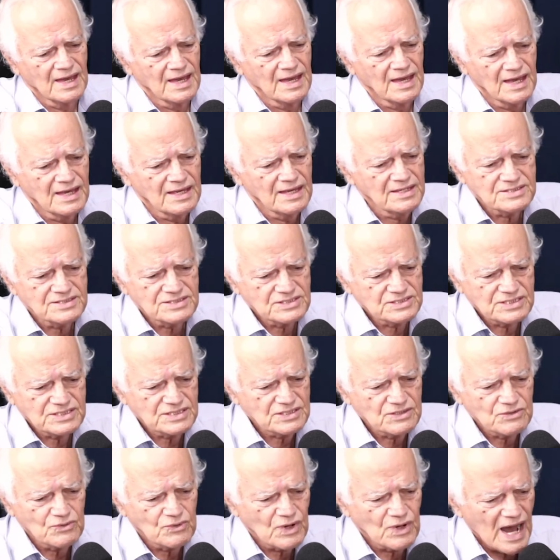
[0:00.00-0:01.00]
E se o
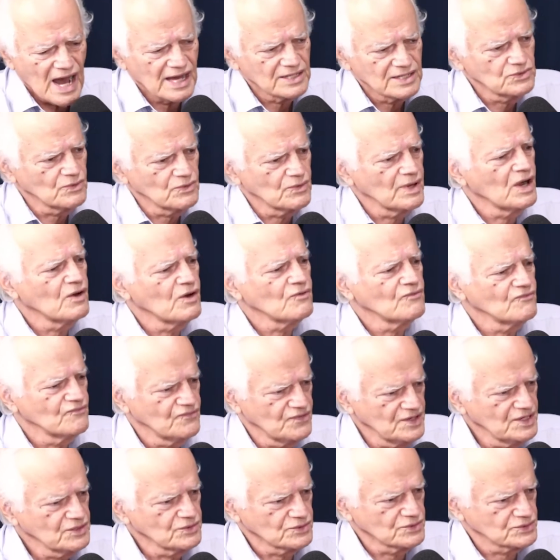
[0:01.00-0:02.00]
rádio é um
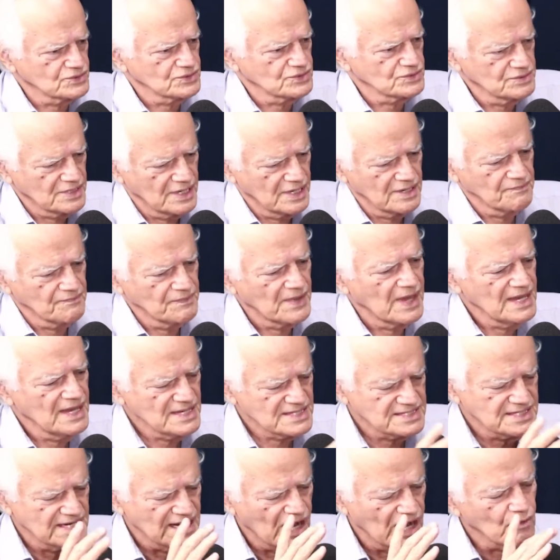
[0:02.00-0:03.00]
vírus, esse
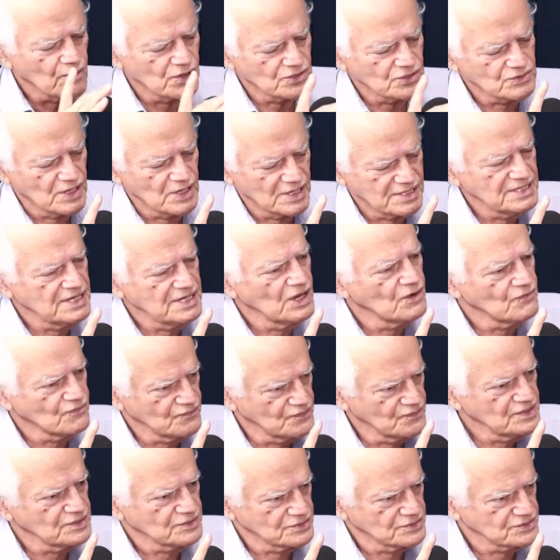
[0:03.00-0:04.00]
negócio aqui é um
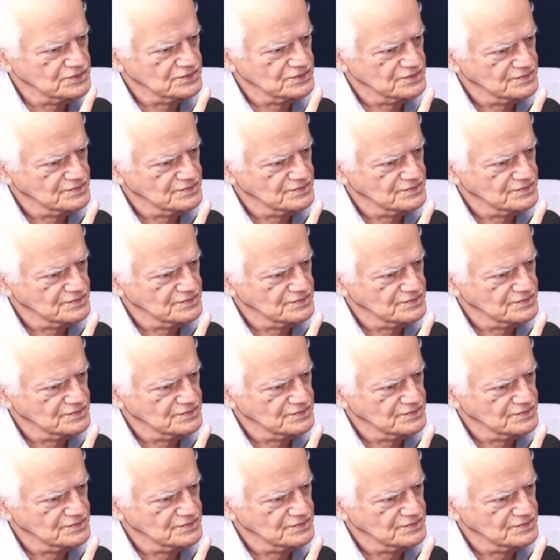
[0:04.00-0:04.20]
vírus